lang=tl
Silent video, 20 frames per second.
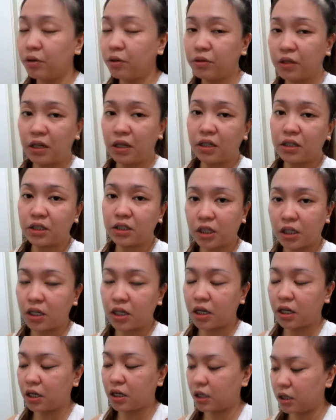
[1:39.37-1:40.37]
ko na lang siya
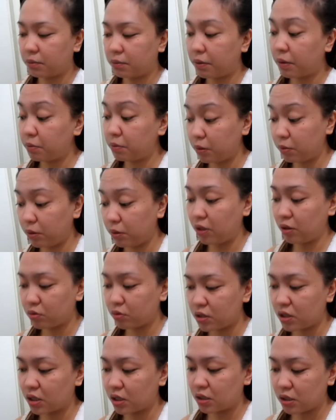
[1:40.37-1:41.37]
ng pabibili ko
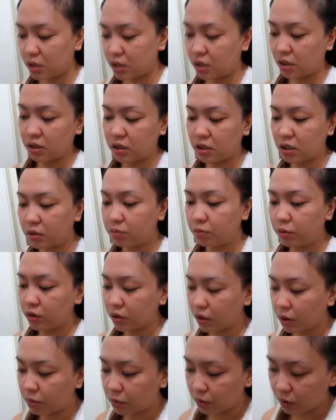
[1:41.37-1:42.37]
sa kids ng
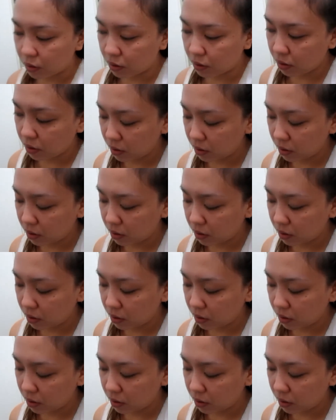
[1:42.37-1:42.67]
salbutamol.